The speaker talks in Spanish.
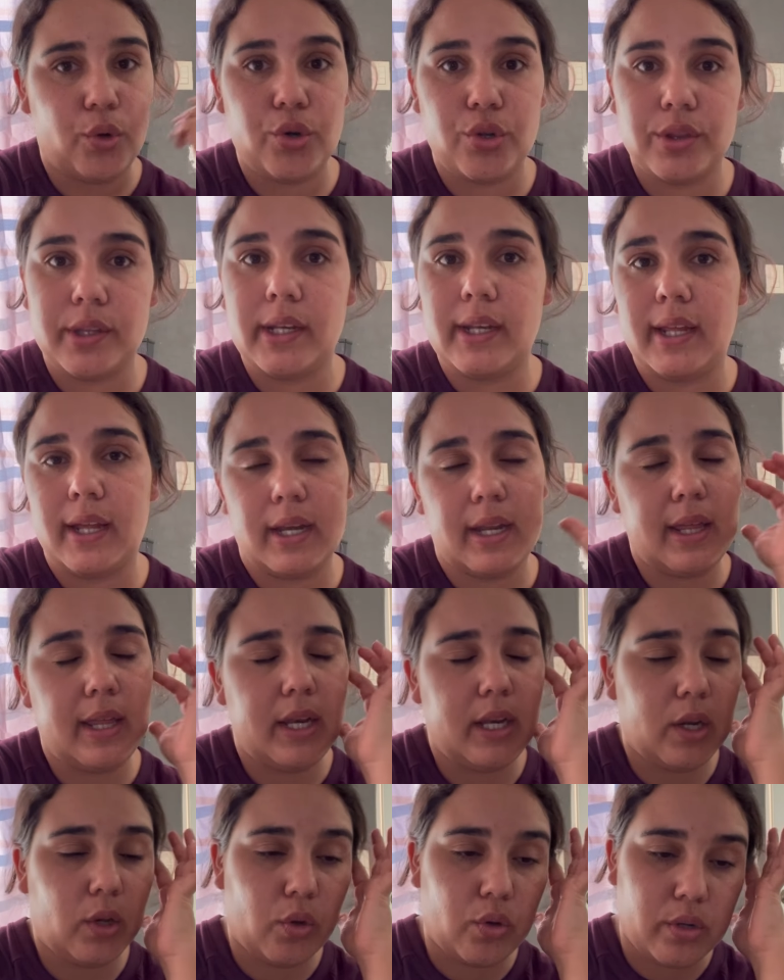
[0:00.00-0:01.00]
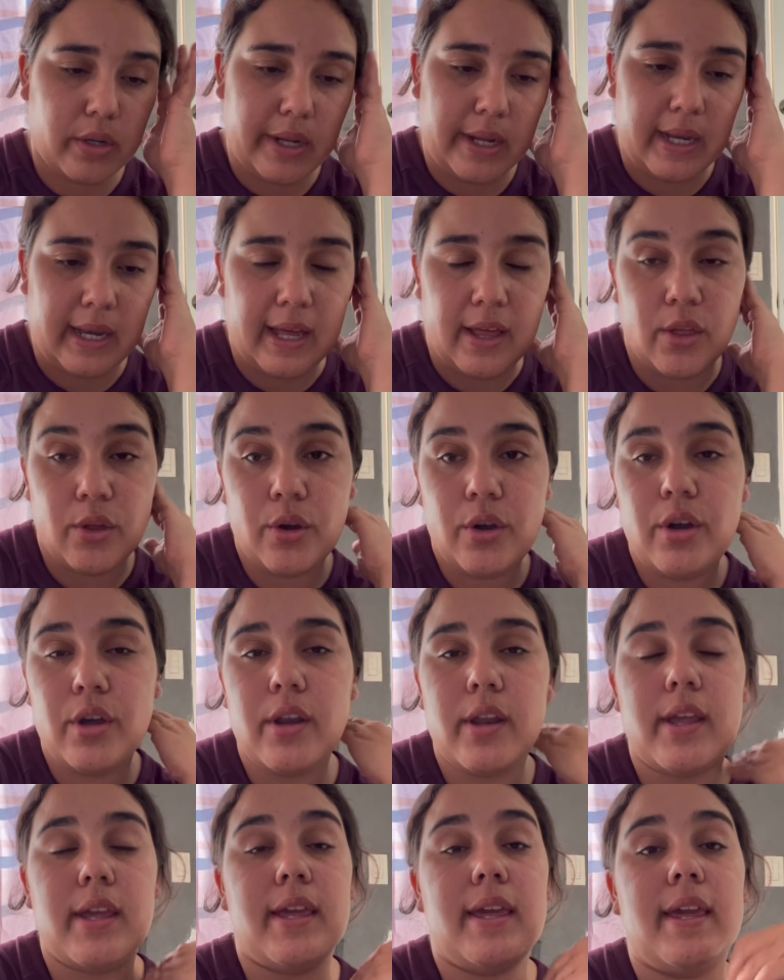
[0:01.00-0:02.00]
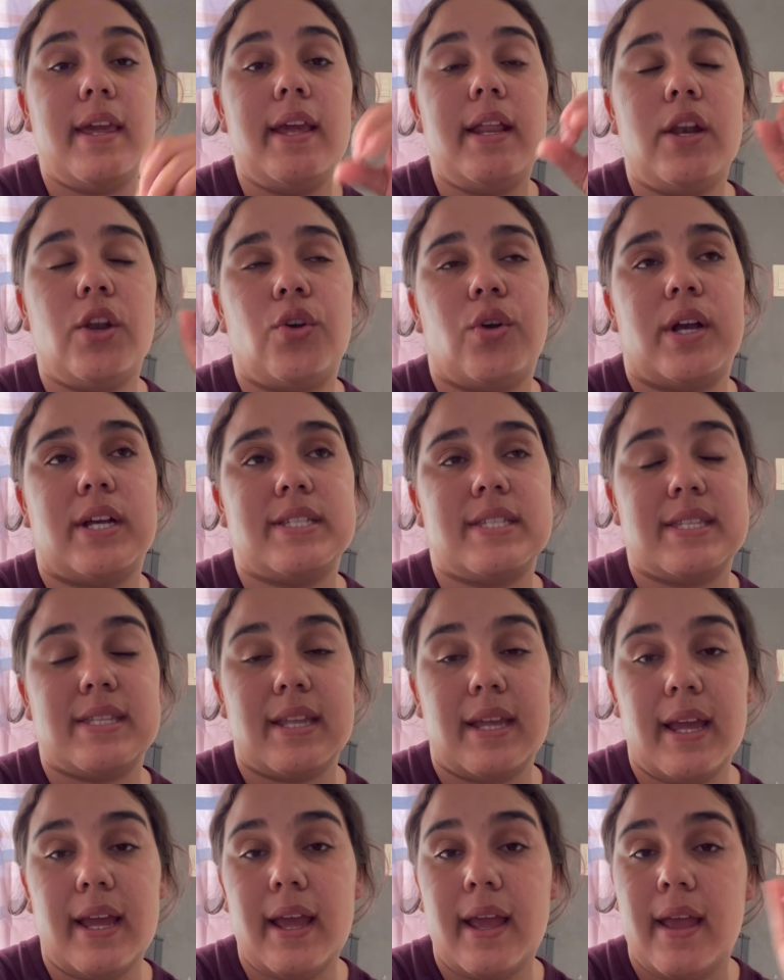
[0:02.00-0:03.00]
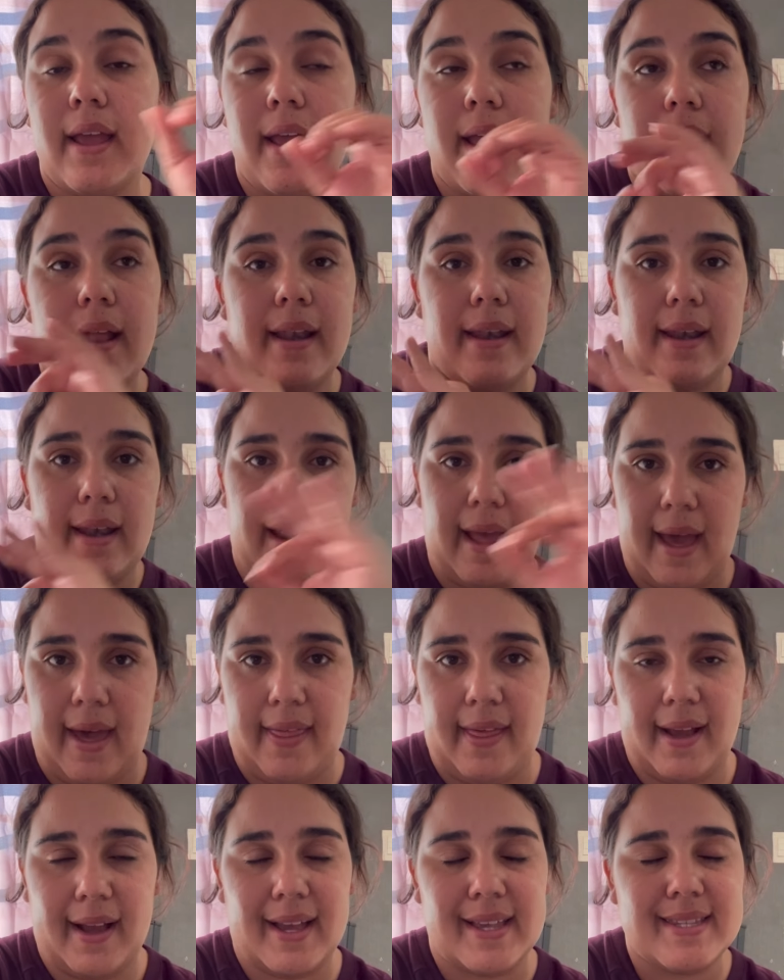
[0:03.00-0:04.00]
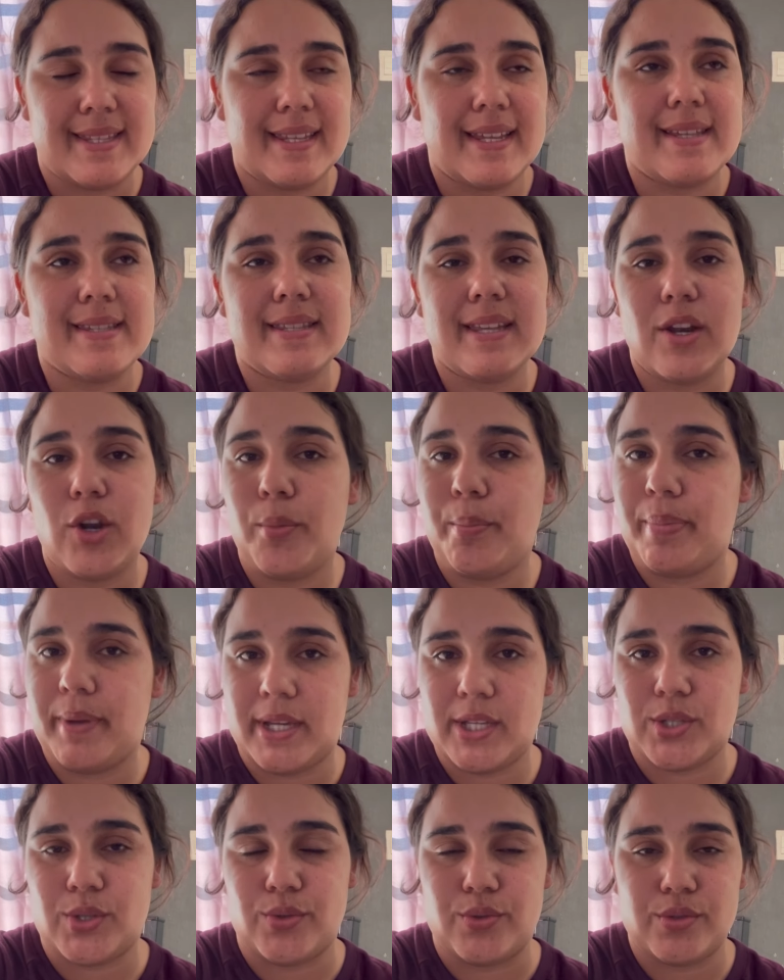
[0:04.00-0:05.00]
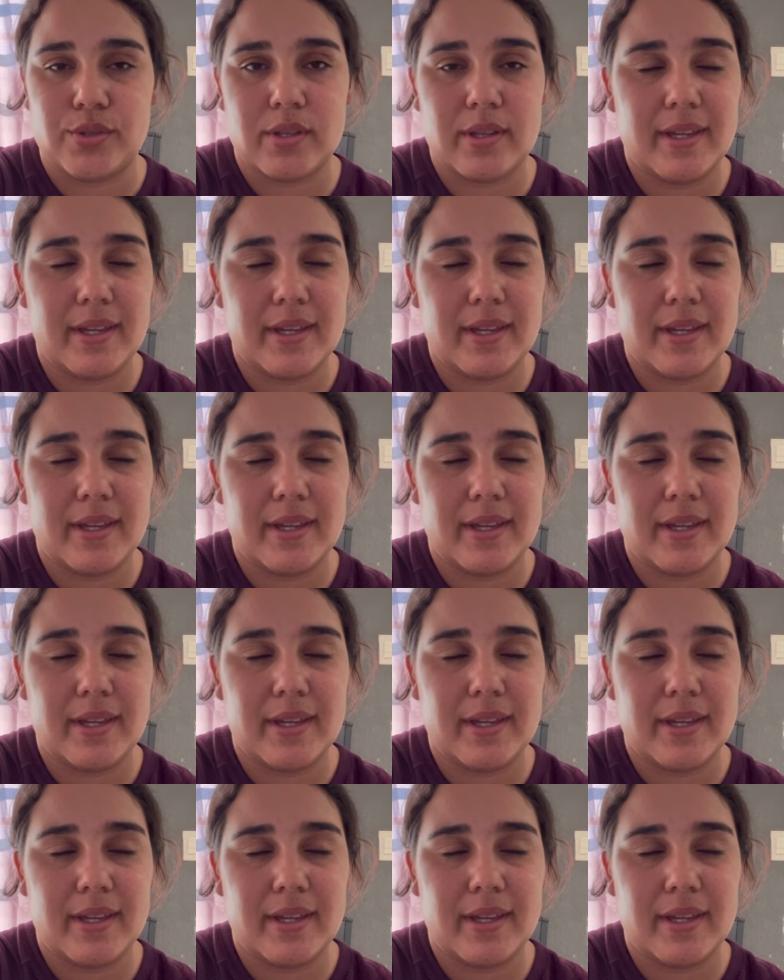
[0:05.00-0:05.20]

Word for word: No tenía nada en el congelador y no gasté nada. Gasté cero pesos.